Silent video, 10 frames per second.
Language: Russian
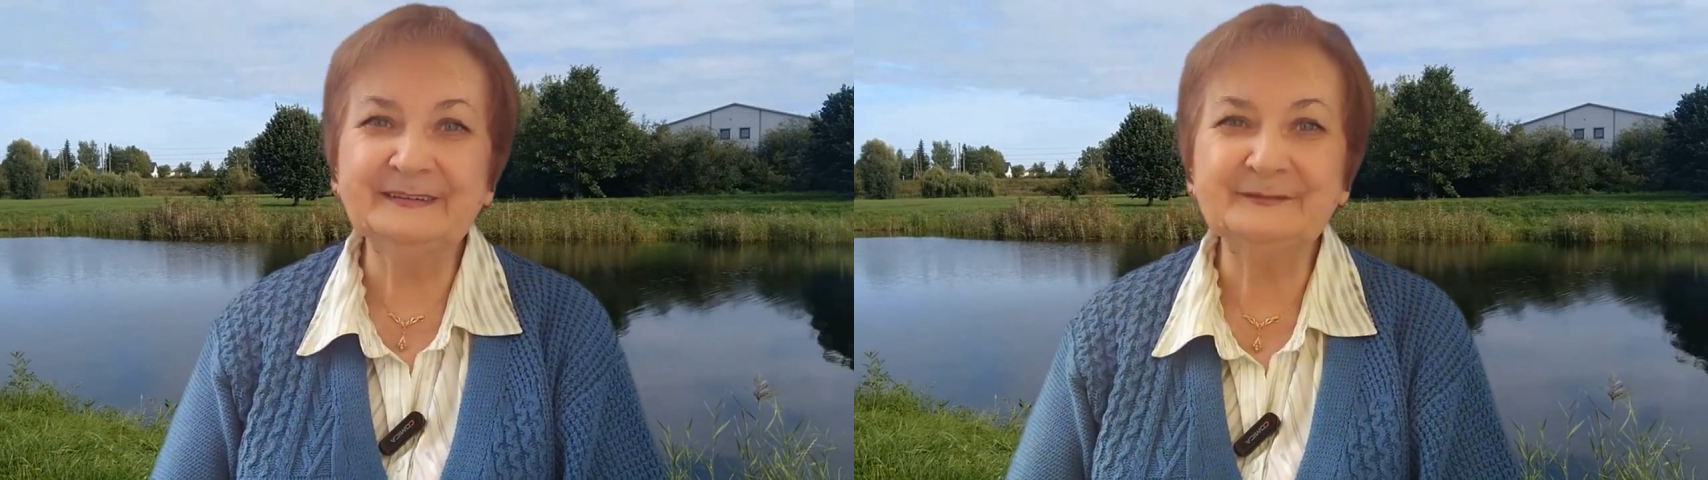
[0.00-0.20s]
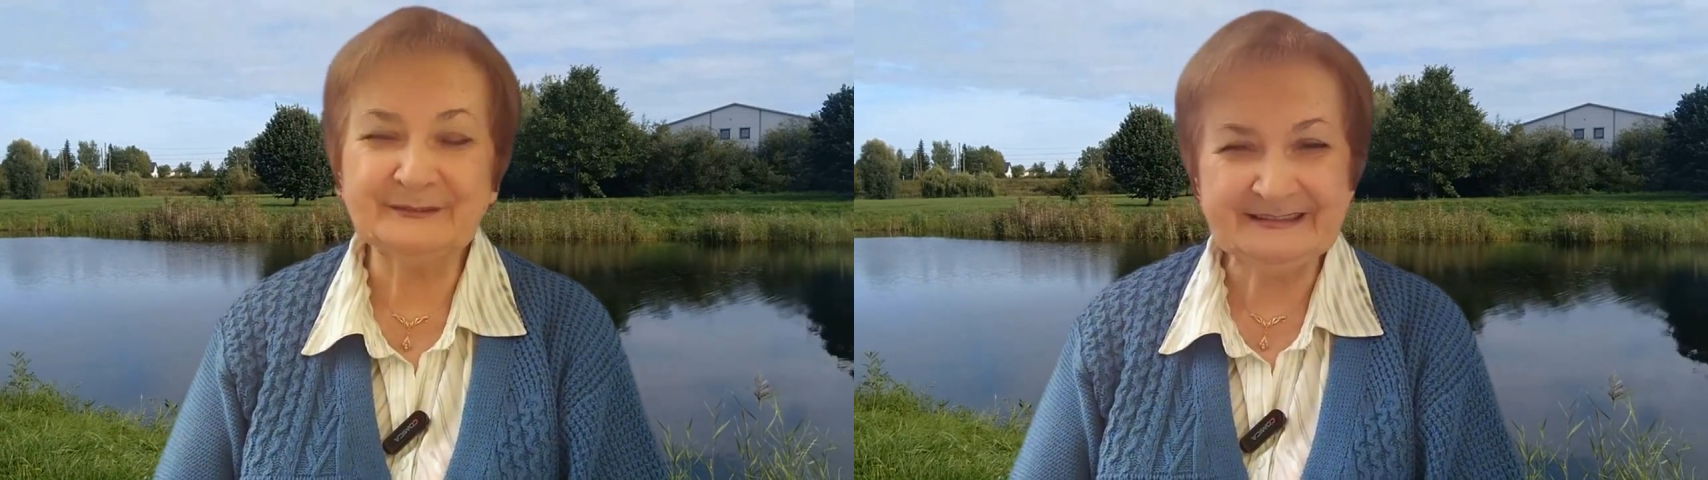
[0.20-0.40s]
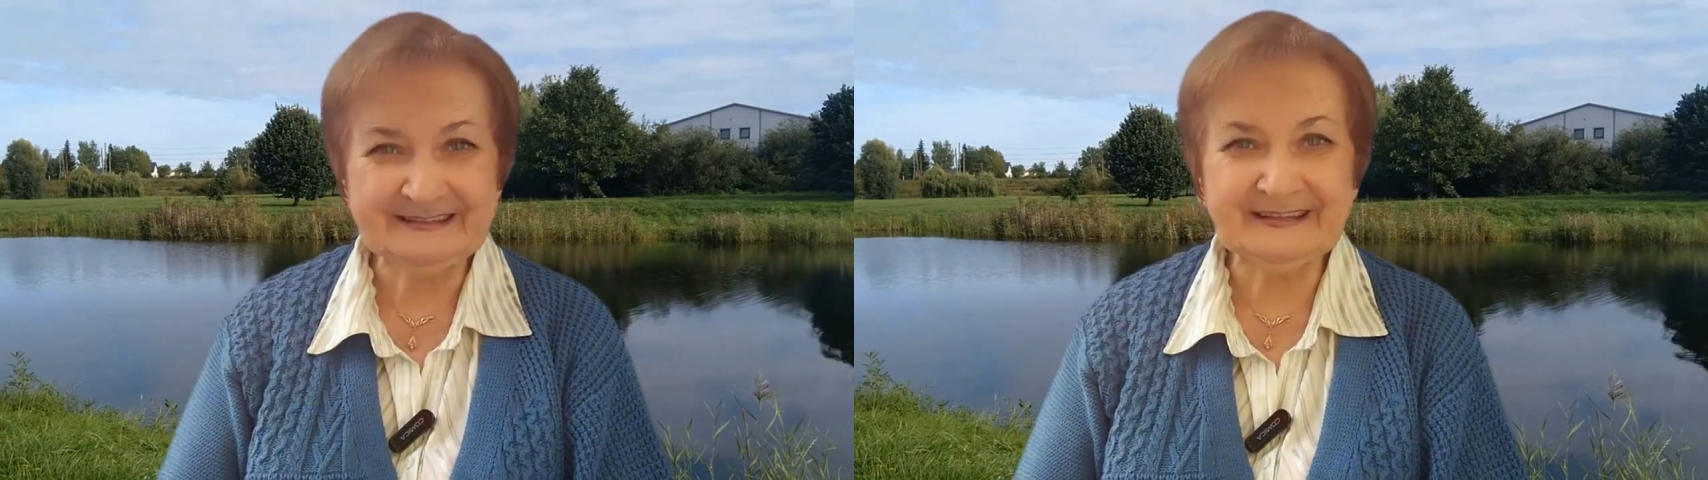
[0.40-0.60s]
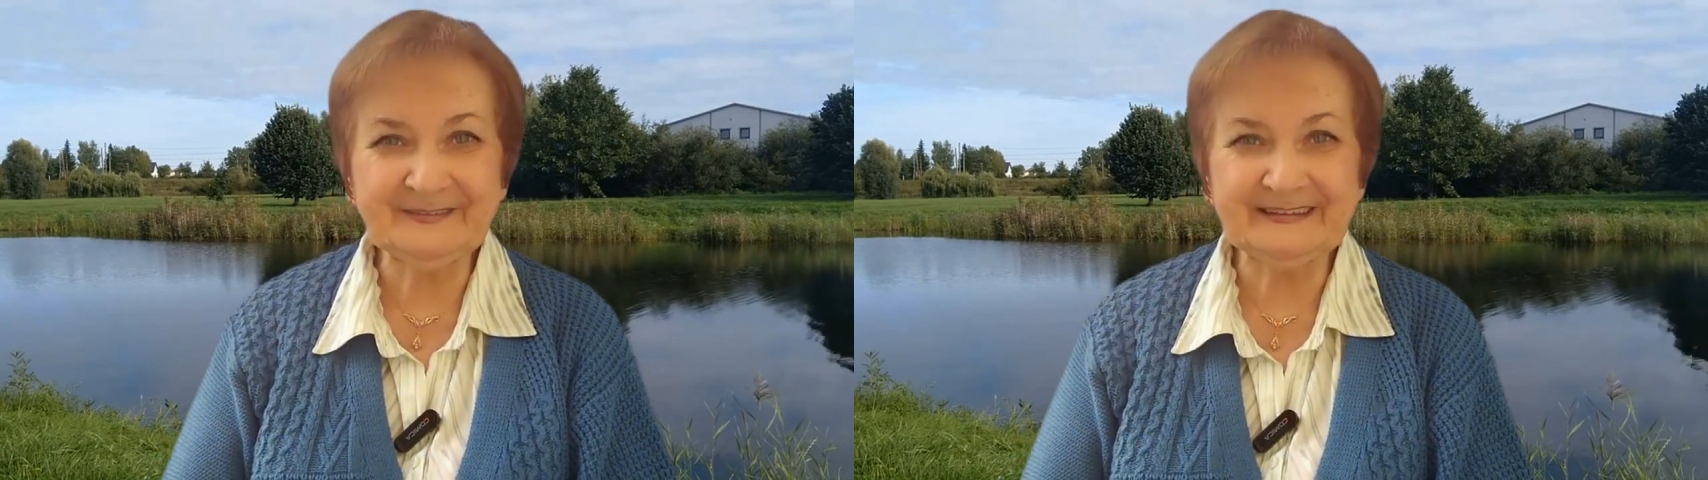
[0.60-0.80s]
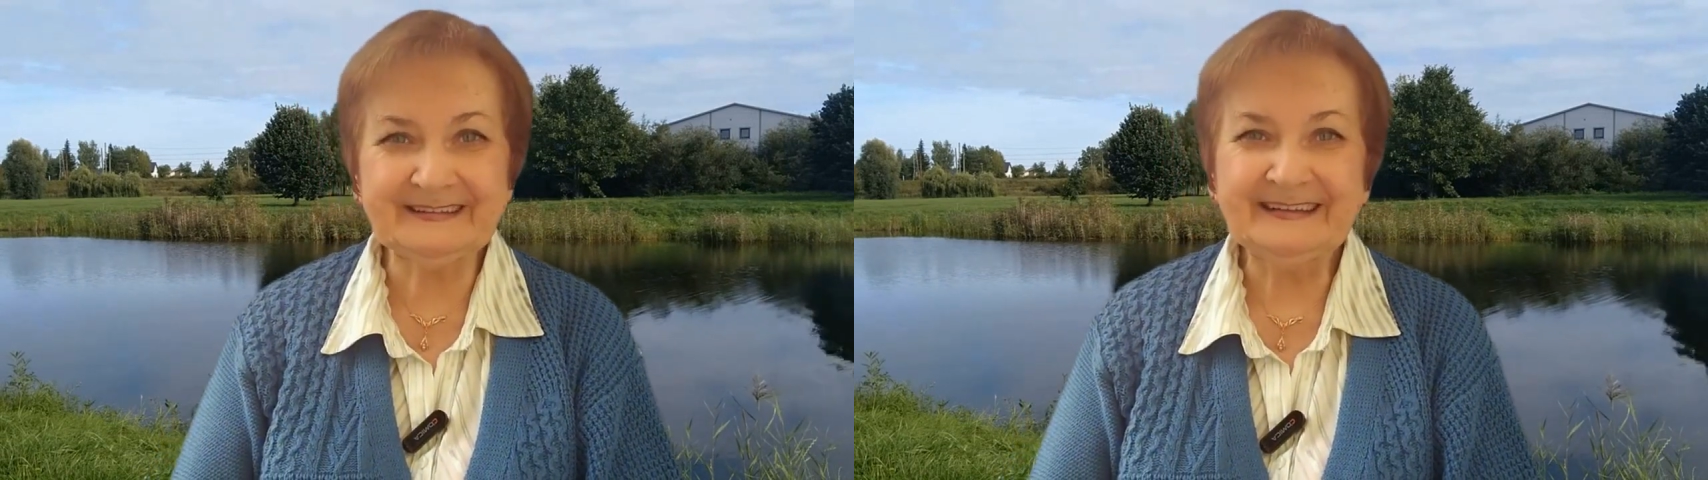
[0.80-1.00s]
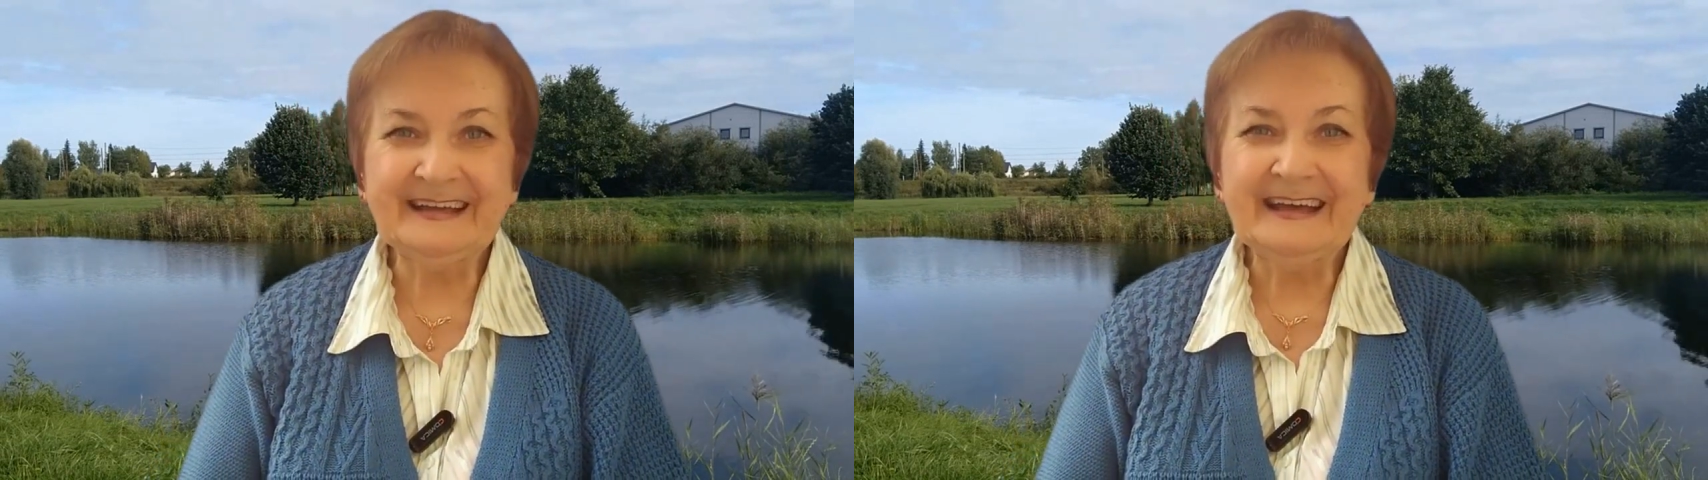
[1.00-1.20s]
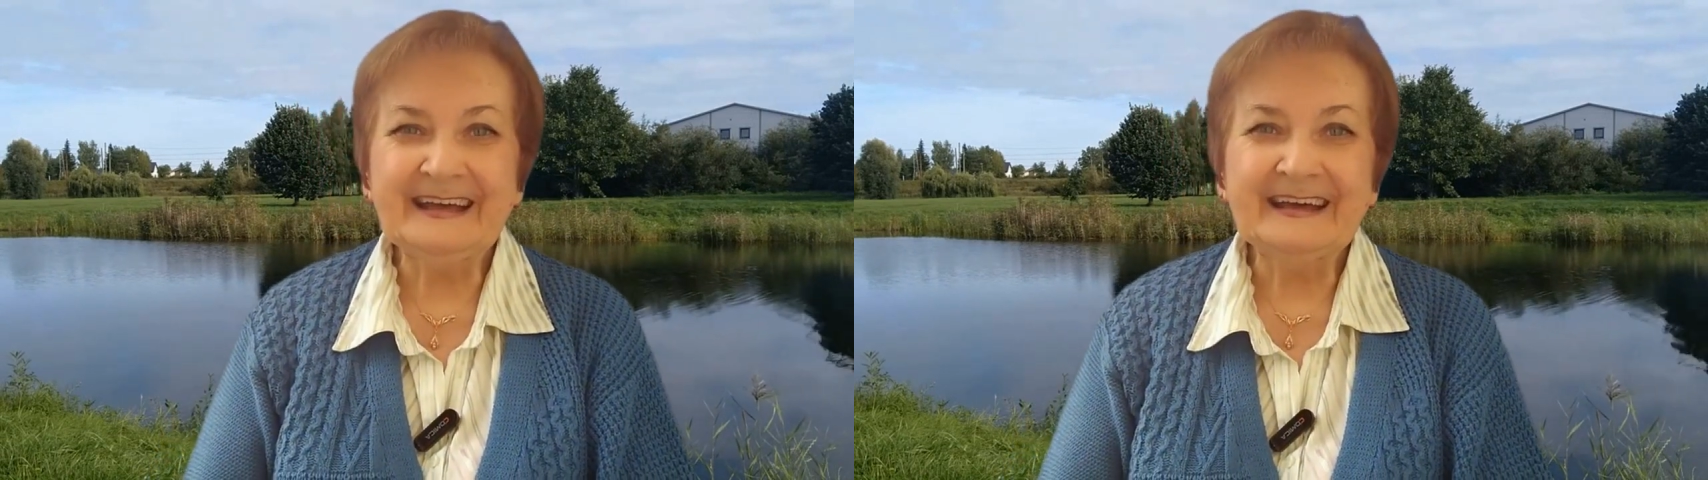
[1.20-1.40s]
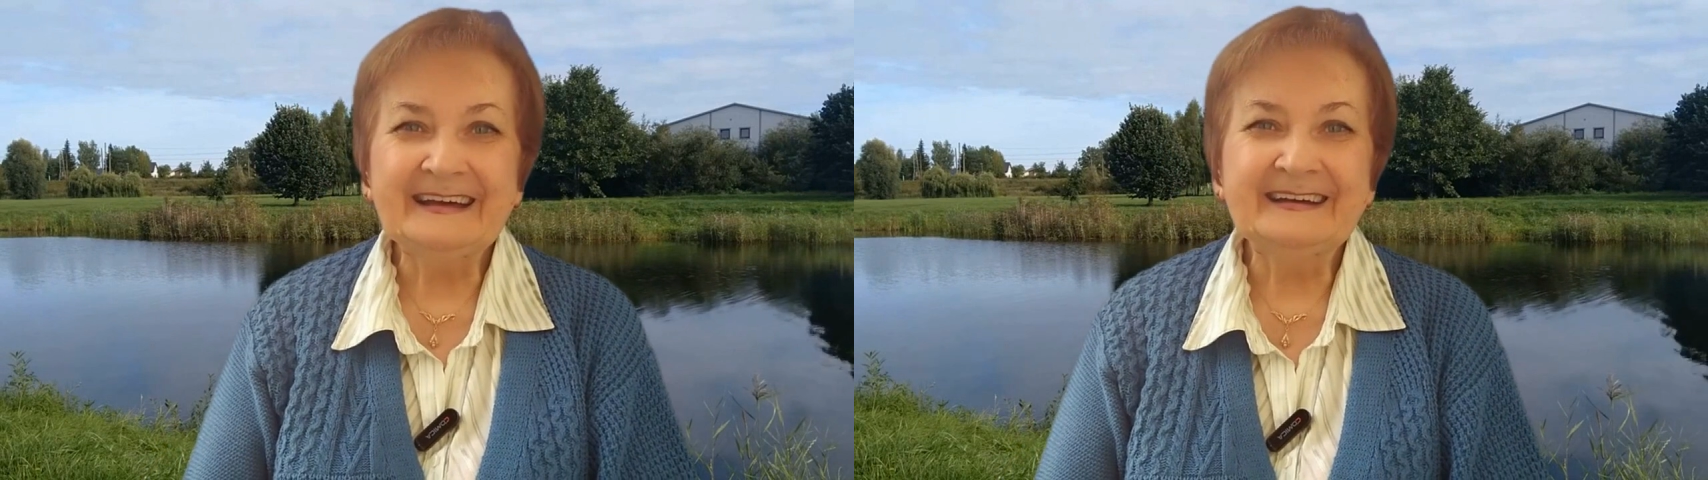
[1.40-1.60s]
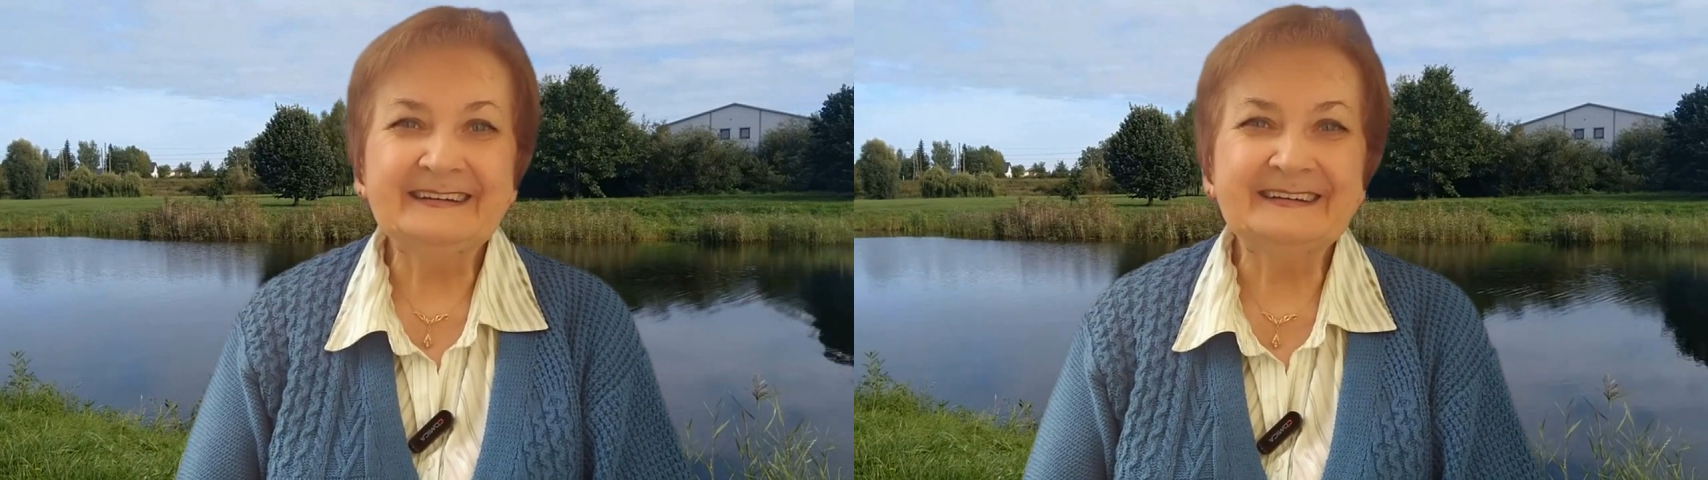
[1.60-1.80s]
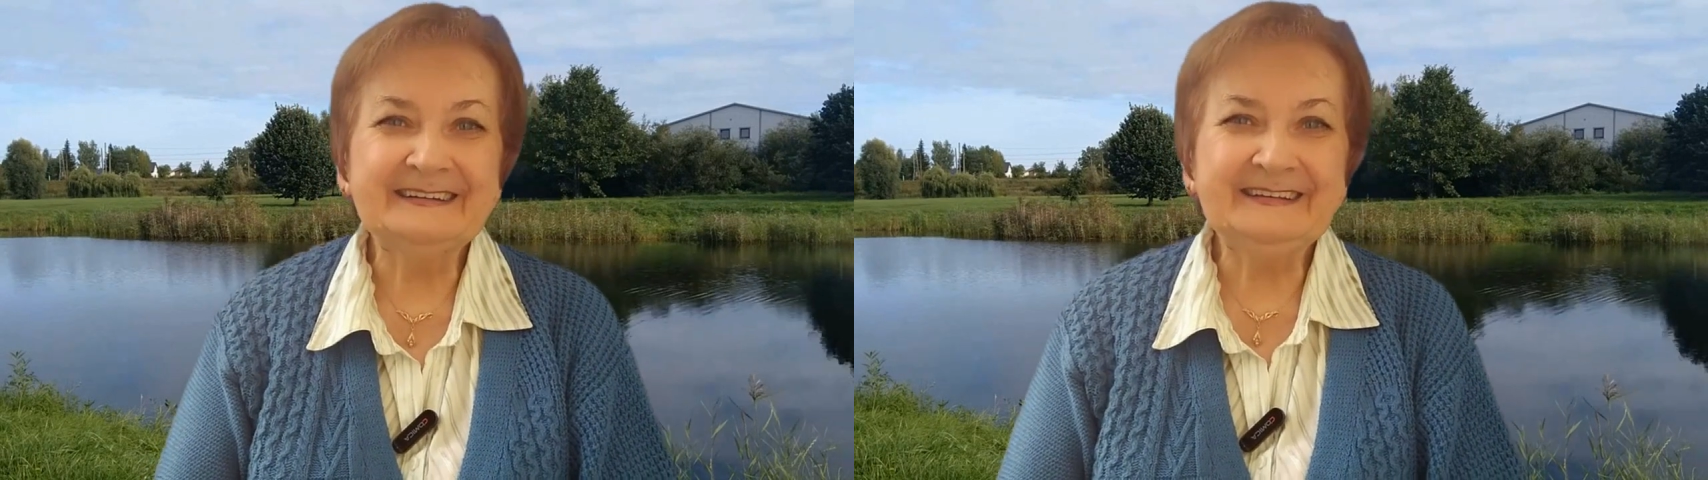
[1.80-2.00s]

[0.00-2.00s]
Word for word: вот недавно э,